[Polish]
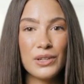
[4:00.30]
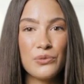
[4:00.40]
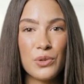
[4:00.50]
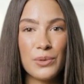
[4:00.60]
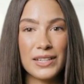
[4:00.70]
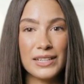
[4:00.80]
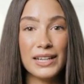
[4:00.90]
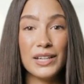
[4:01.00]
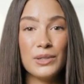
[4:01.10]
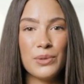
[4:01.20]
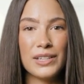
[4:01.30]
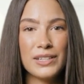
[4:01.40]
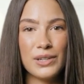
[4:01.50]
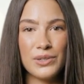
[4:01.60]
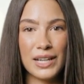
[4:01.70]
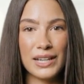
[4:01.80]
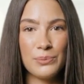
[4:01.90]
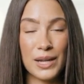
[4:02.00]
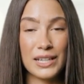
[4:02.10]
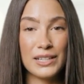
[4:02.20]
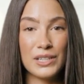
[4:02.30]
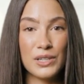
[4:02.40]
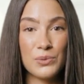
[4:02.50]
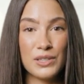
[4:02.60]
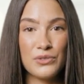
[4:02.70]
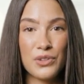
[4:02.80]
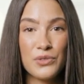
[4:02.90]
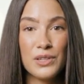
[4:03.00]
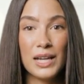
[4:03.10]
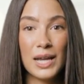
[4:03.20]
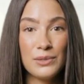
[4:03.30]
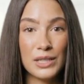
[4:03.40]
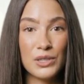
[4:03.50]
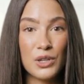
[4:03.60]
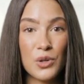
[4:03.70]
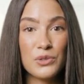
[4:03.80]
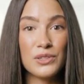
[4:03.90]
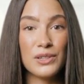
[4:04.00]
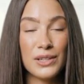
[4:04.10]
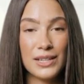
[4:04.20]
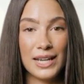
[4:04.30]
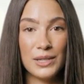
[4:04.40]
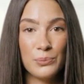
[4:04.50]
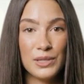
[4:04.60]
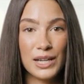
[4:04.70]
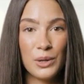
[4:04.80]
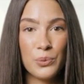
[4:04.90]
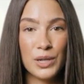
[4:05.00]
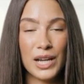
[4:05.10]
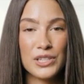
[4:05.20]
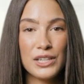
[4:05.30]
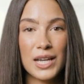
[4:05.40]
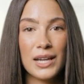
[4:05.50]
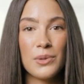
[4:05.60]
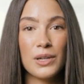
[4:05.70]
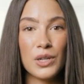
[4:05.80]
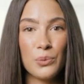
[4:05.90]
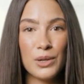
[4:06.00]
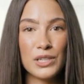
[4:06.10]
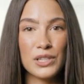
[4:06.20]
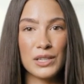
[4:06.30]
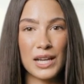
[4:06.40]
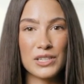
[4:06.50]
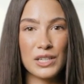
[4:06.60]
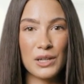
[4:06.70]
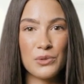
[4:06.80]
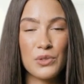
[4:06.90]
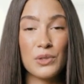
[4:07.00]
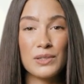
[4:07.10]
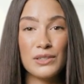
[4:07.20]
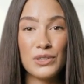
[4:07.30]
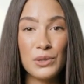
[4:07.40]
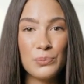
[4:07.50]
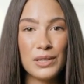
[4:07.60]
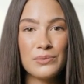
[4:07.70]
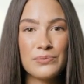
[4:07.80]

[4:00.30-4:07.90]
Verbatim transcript: informacji na tematy związane z marketingiem cyfrowym i Ranking Coach, Zasubskrybuj nasz kanał i obejrzyj nasze nadchodzące filmy.